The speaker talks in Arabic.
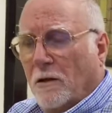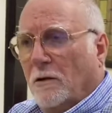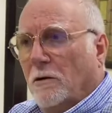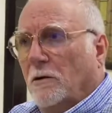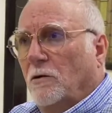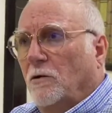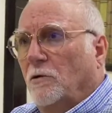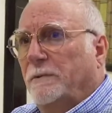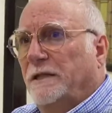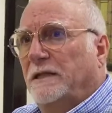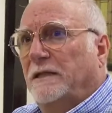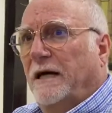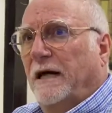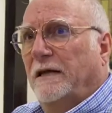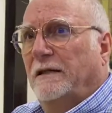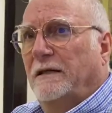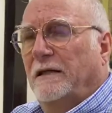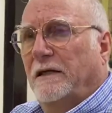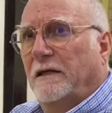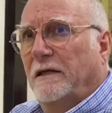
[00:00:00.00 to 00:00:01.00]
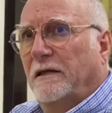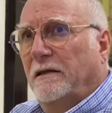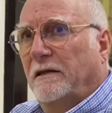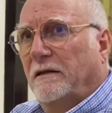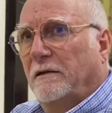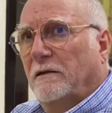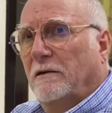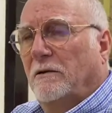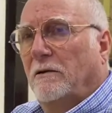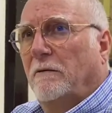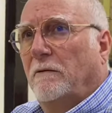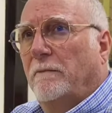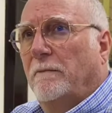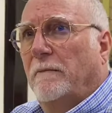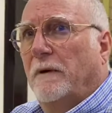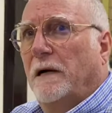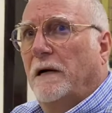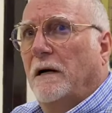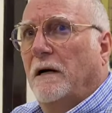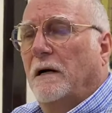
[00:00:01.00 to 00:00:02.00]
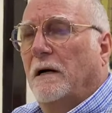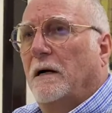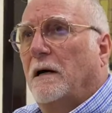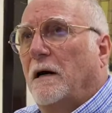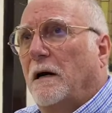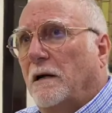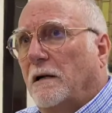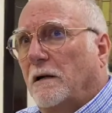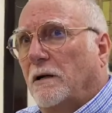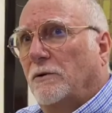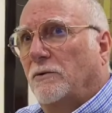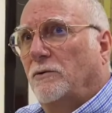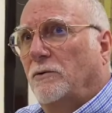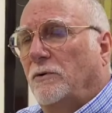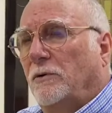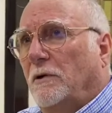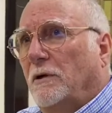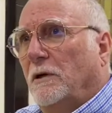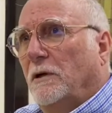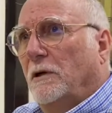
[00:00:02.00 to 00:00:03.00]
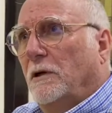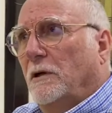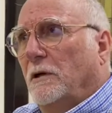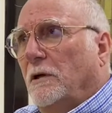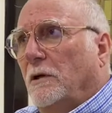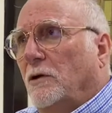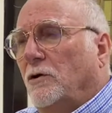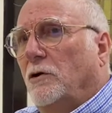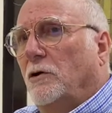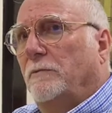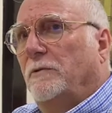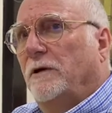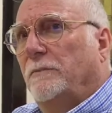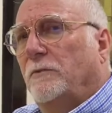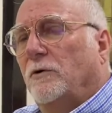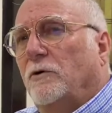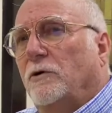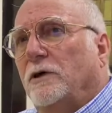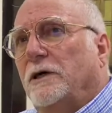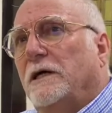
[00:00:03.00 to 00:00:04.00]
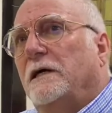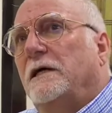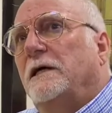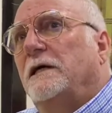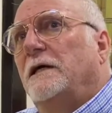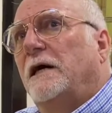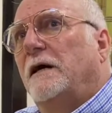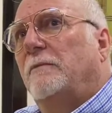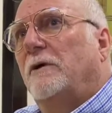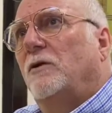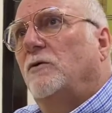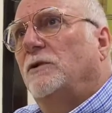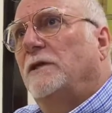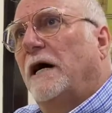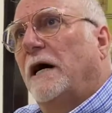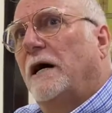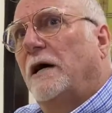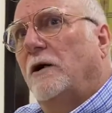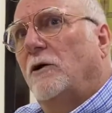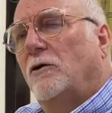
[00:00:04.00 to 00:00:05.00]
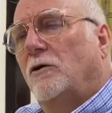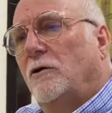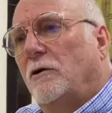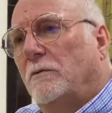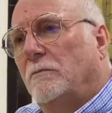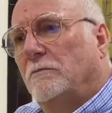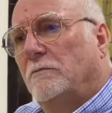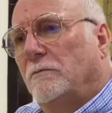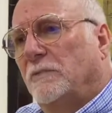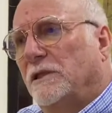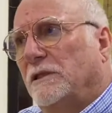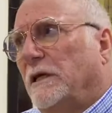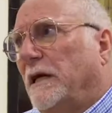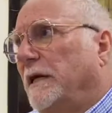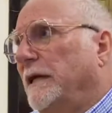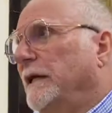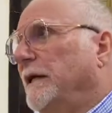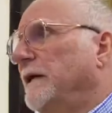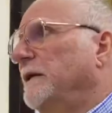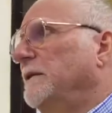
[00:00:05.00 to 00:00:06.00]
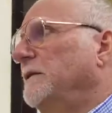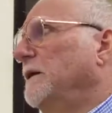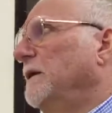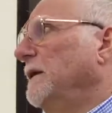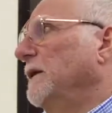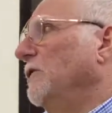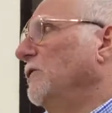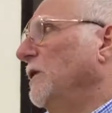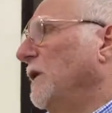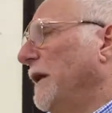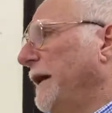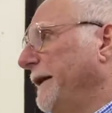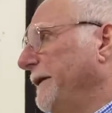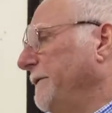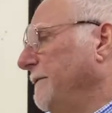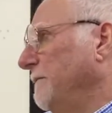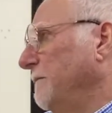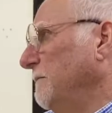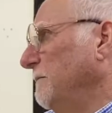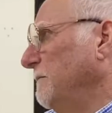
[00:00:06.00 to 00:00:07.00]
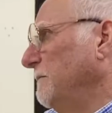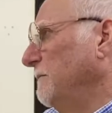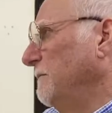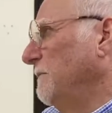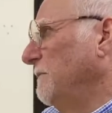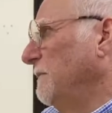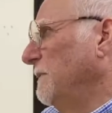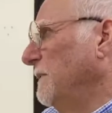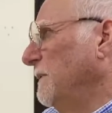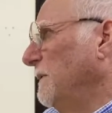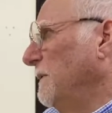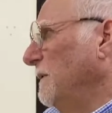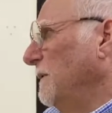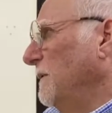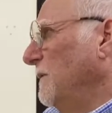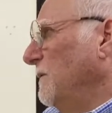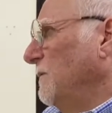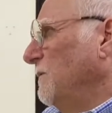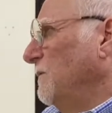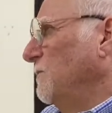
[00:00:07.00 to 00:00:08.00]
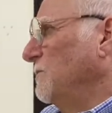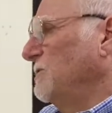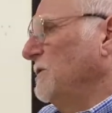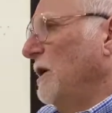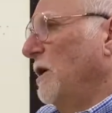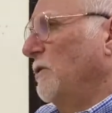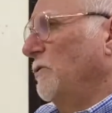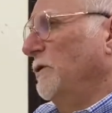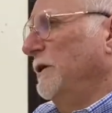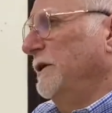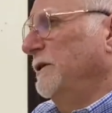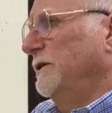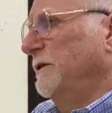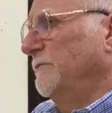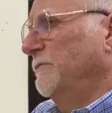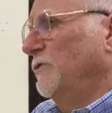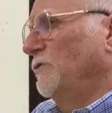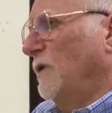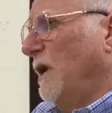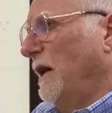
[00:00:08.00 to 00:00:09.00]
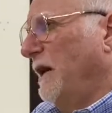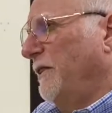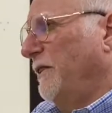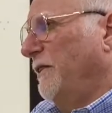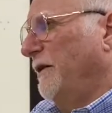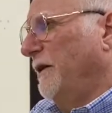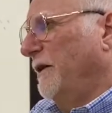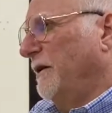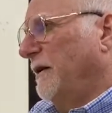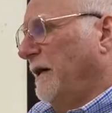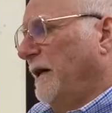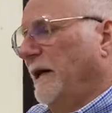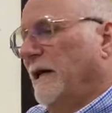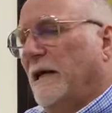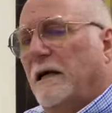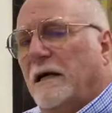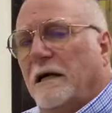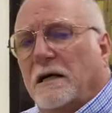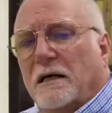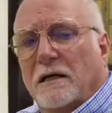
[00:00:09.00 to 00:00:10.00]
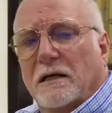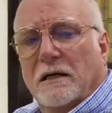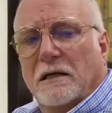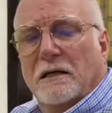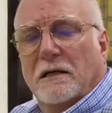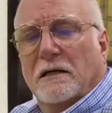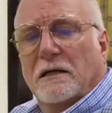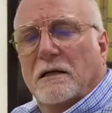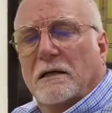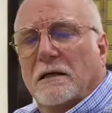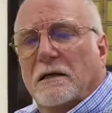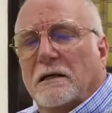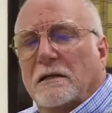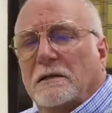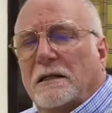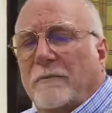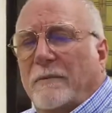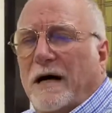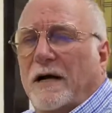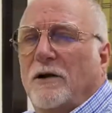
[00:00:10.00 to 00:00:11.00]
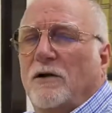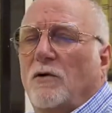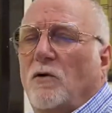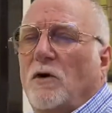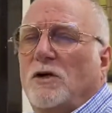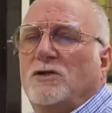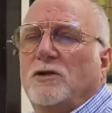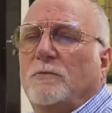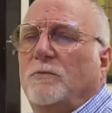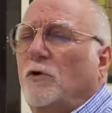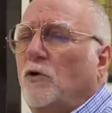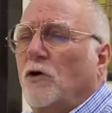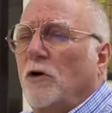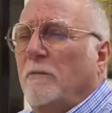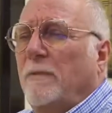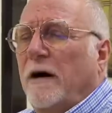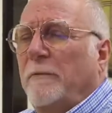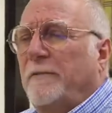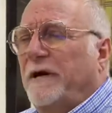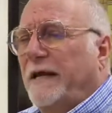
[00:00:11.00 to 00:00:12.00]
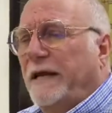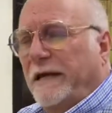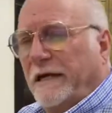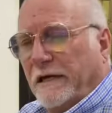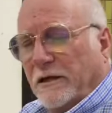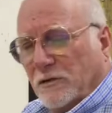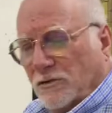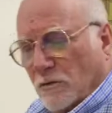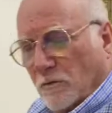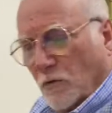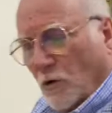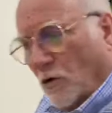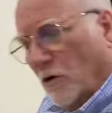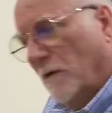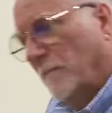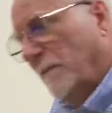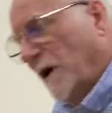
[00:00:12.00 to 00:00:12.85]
وبالتحديث هم قرروا انهم يبغوا يعملوا دخلهم بطريقة الاونلاين وصاروا يعتمدوا اكثر على طبعا هو جمهورهم امريكي جمهورهم ما